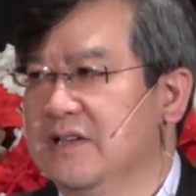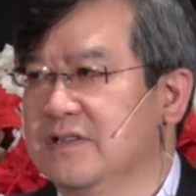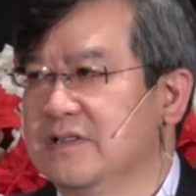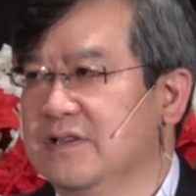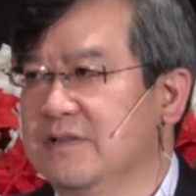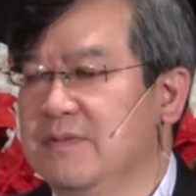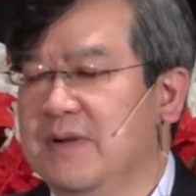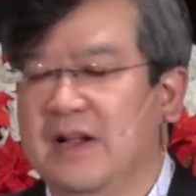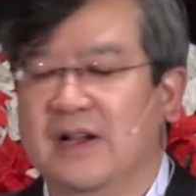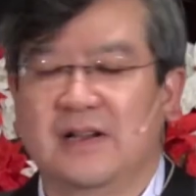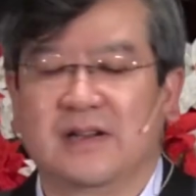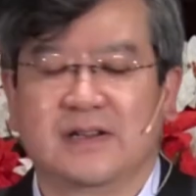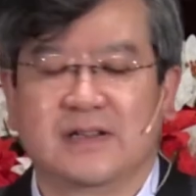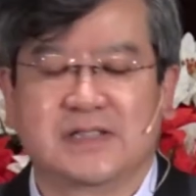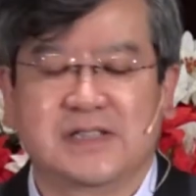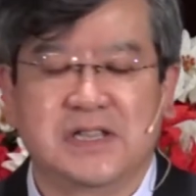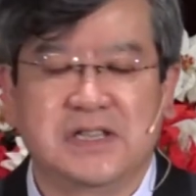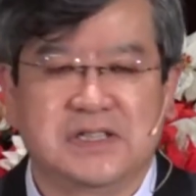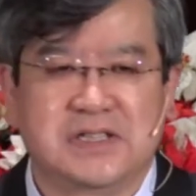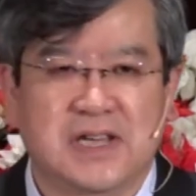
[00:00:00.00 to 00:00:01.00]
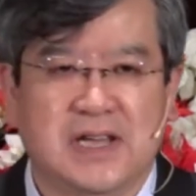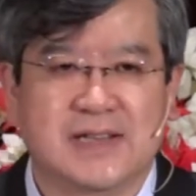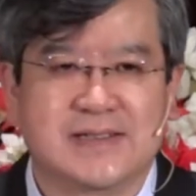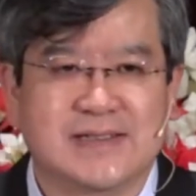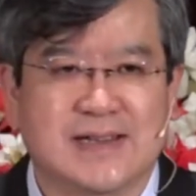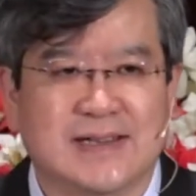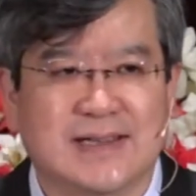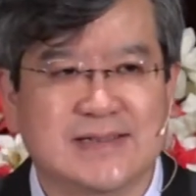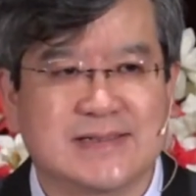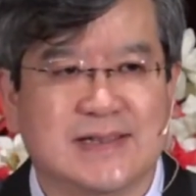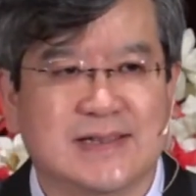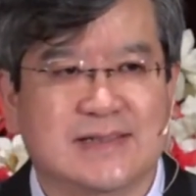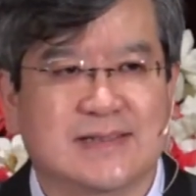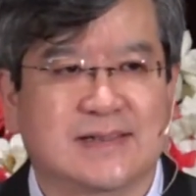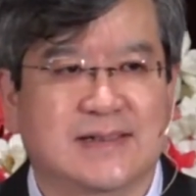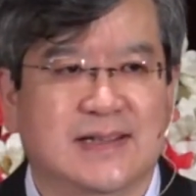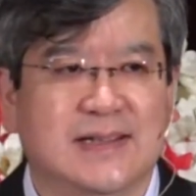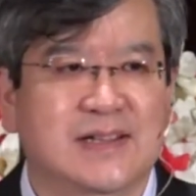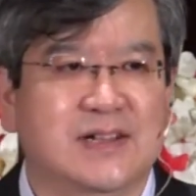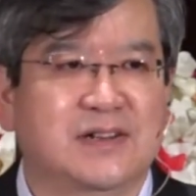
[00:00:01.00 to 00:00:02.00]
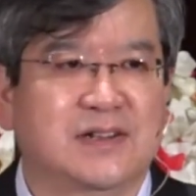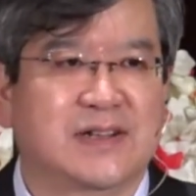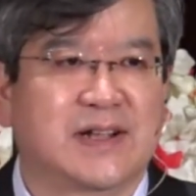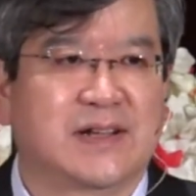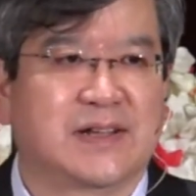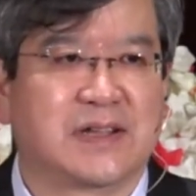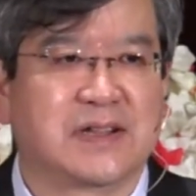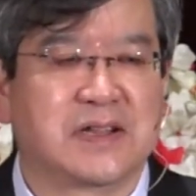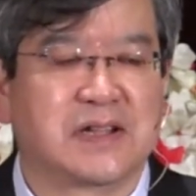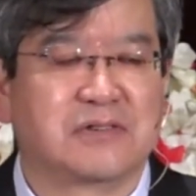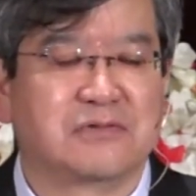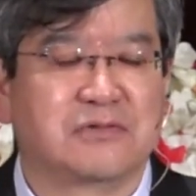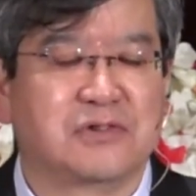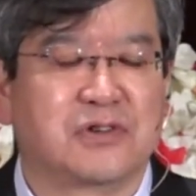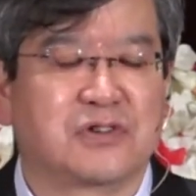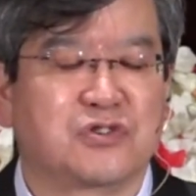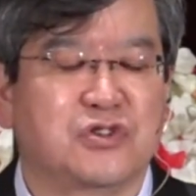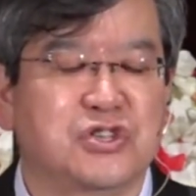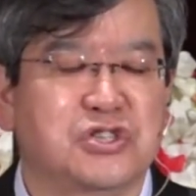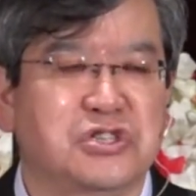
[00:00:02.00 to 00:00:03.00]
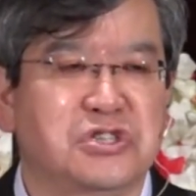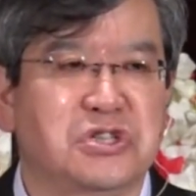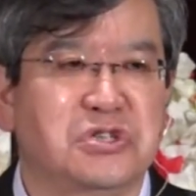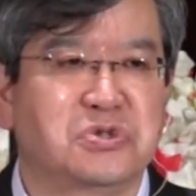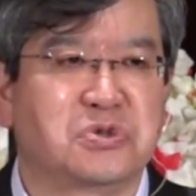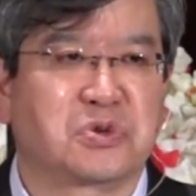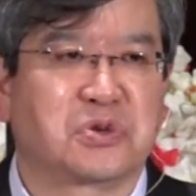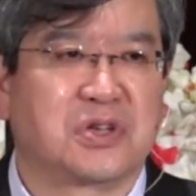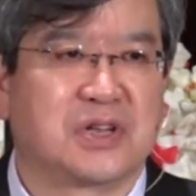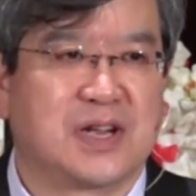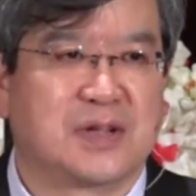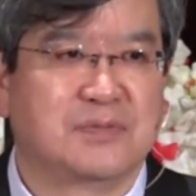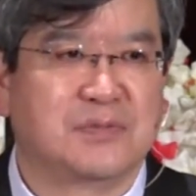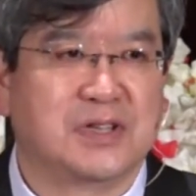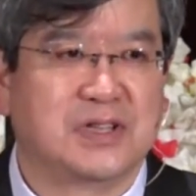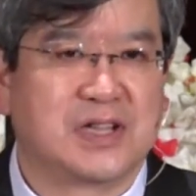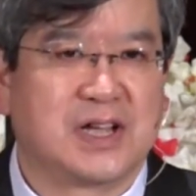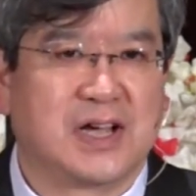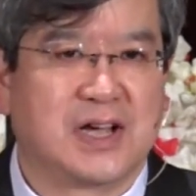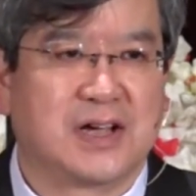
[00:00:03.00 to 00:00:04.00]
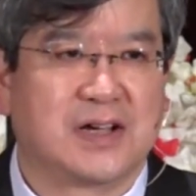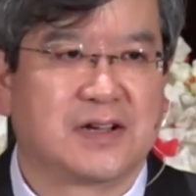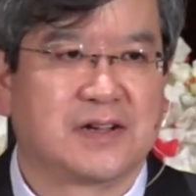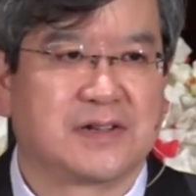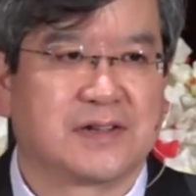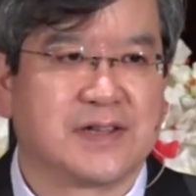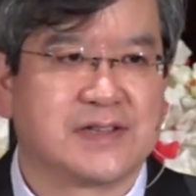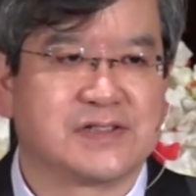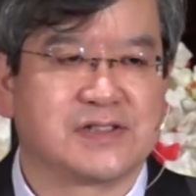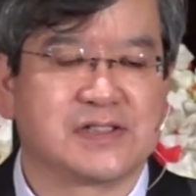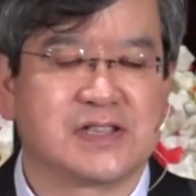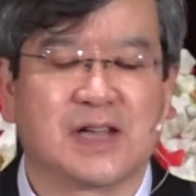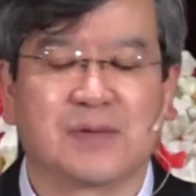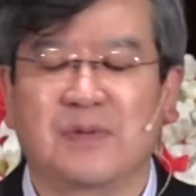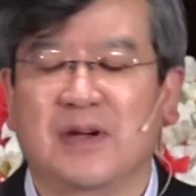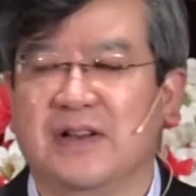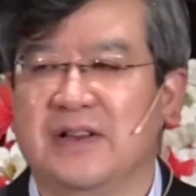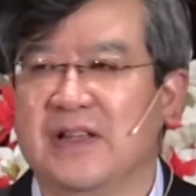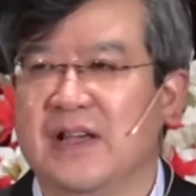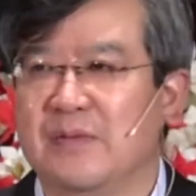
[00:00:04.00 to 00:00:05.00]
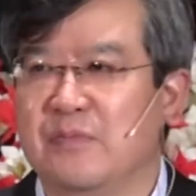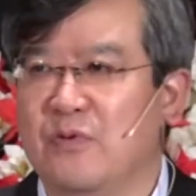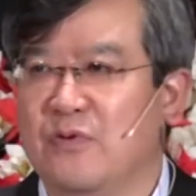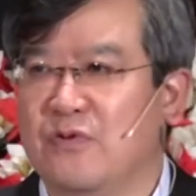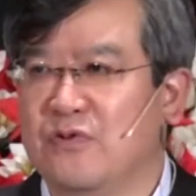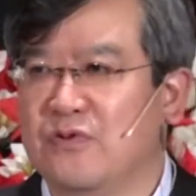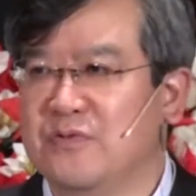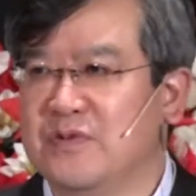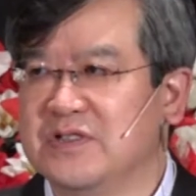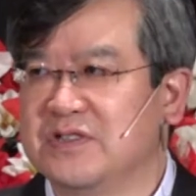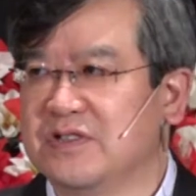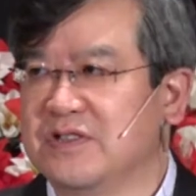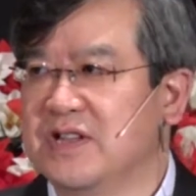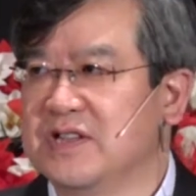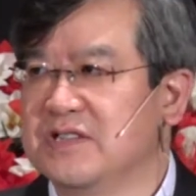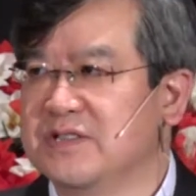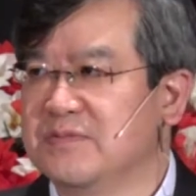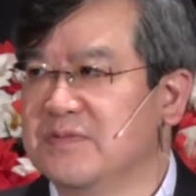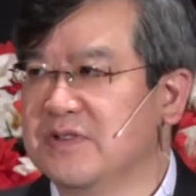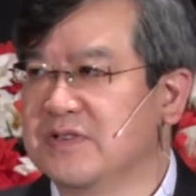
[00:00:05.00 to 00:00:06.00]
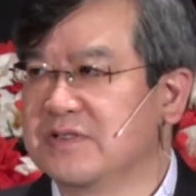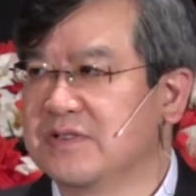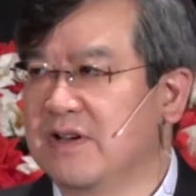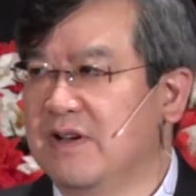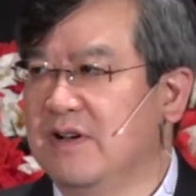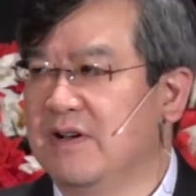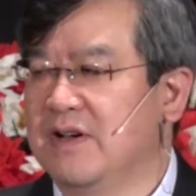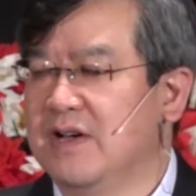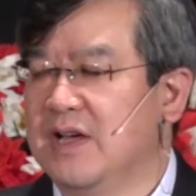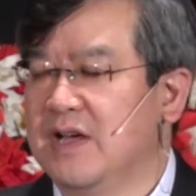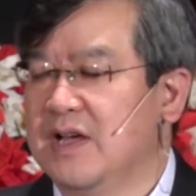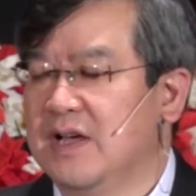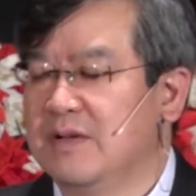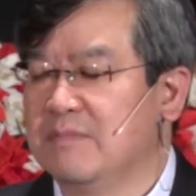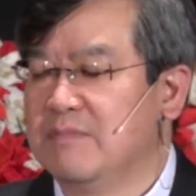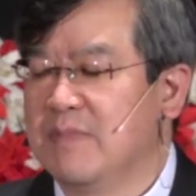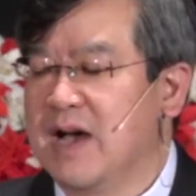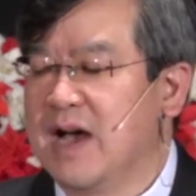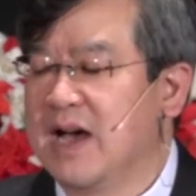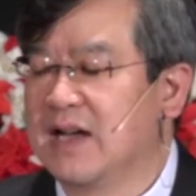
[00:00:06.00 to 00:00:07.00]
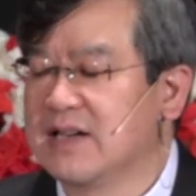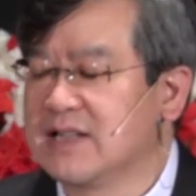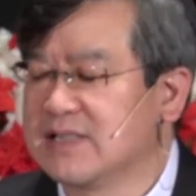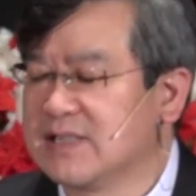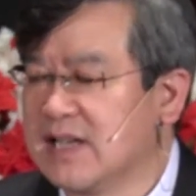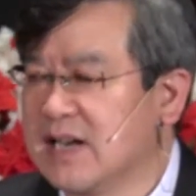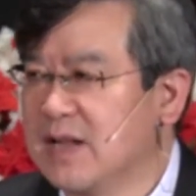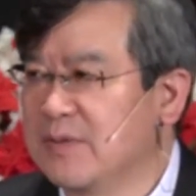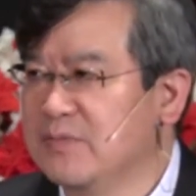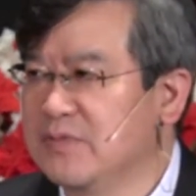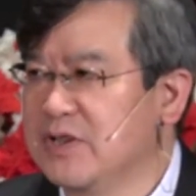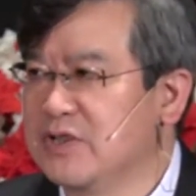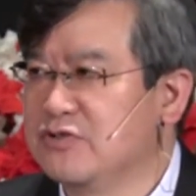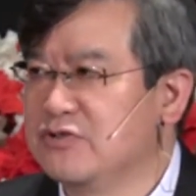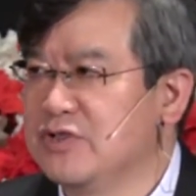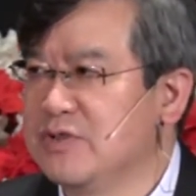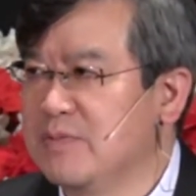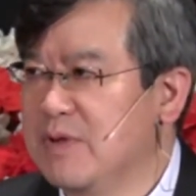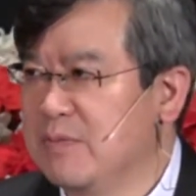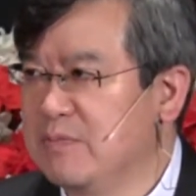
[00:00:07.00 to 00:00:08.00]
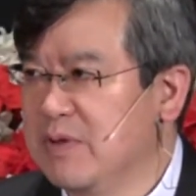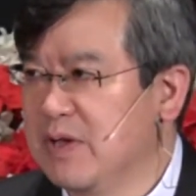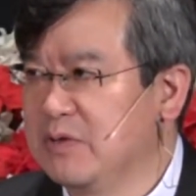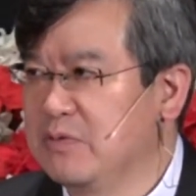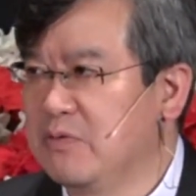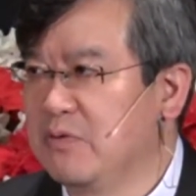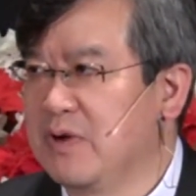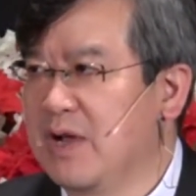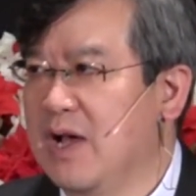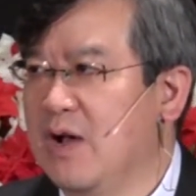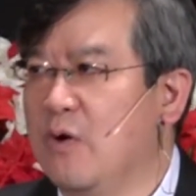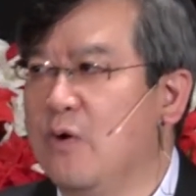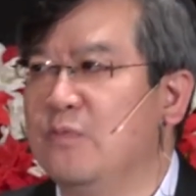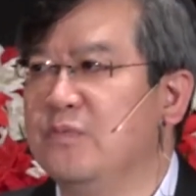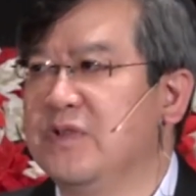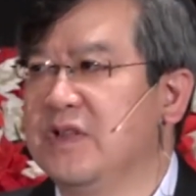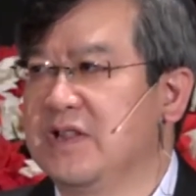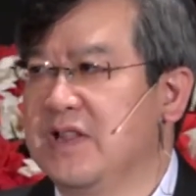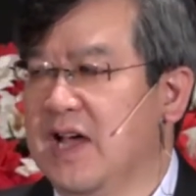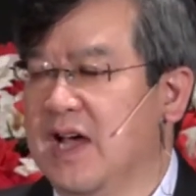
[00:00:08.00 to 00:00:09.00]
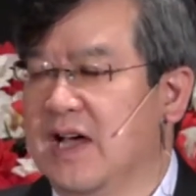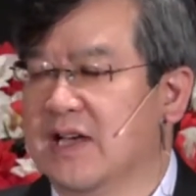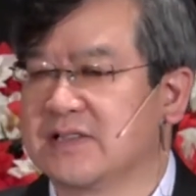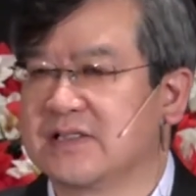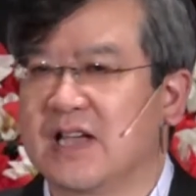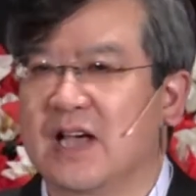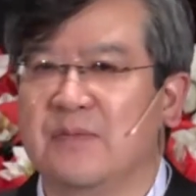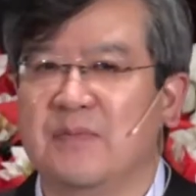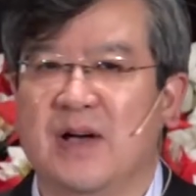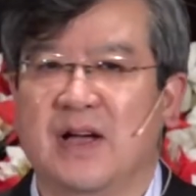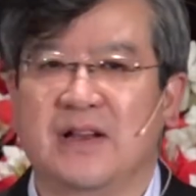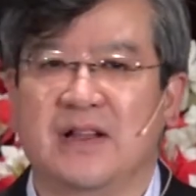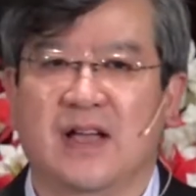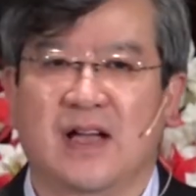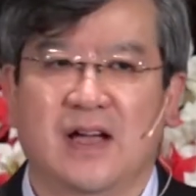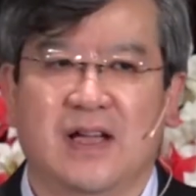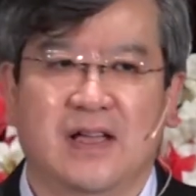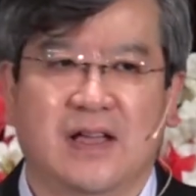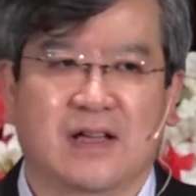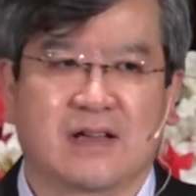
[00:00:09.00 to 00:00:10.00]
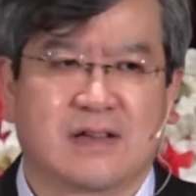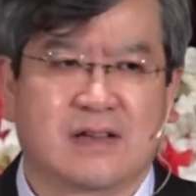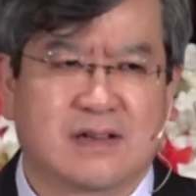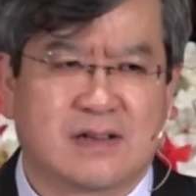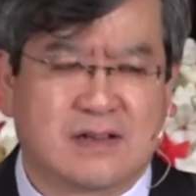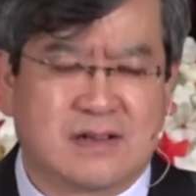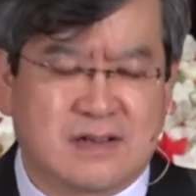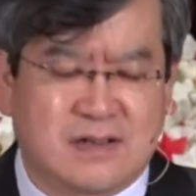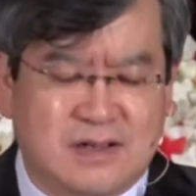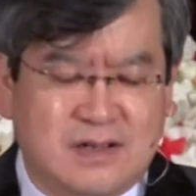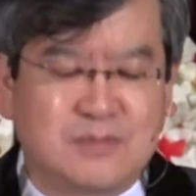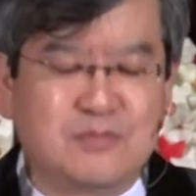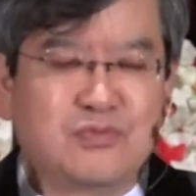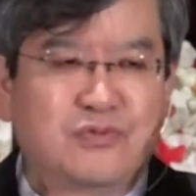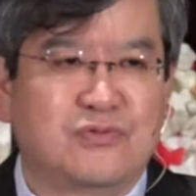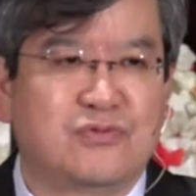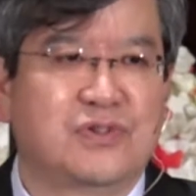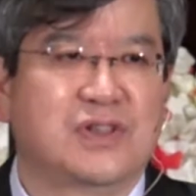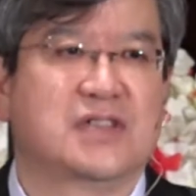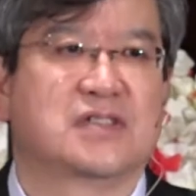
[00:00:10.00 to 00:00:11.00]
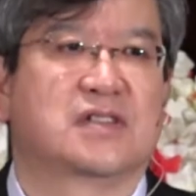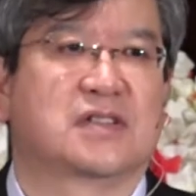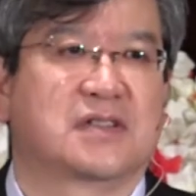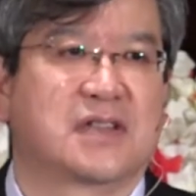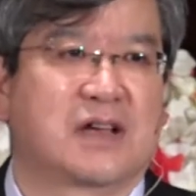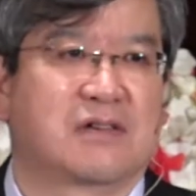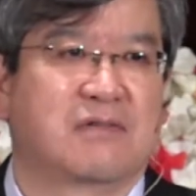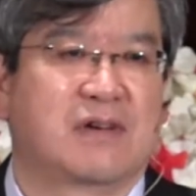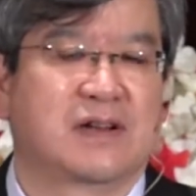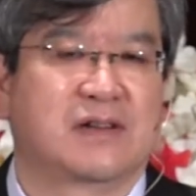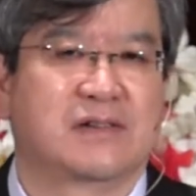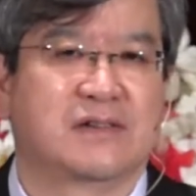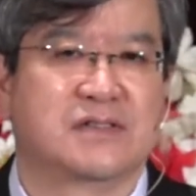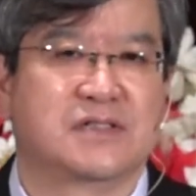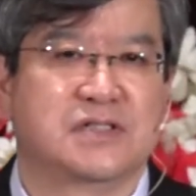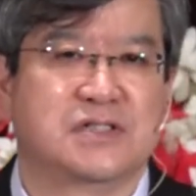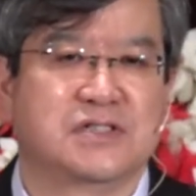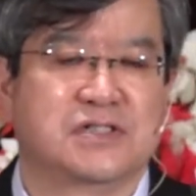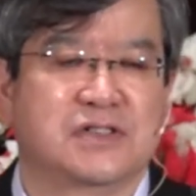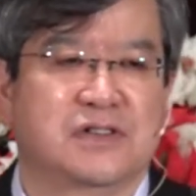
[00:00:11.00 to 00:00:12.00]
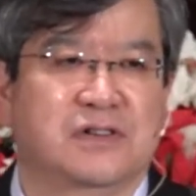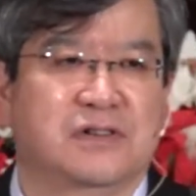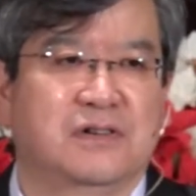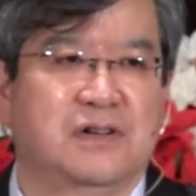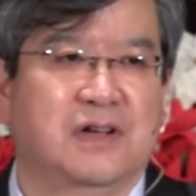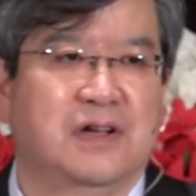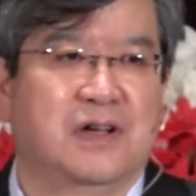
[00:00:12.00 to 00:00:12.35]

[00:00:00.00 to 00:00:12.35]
정말 신체의 장애자들이 일어나게 되고요. 귀신이 쫓겨납니다. 그래서 사마리아의 복음이 전해지면서 많은 사람들이 주님 앞에 돌아옵니다. 사마리아에 큰 부흥이 있었다고 하는 것이죠.